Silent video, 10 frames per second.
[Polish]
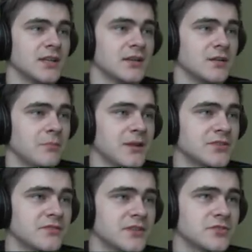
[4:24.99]
E,
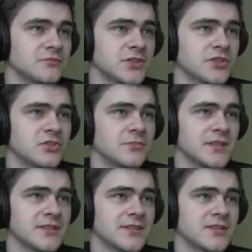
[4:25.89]
bardzo ważną rzeczą
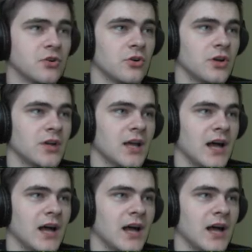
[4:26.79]
jest to,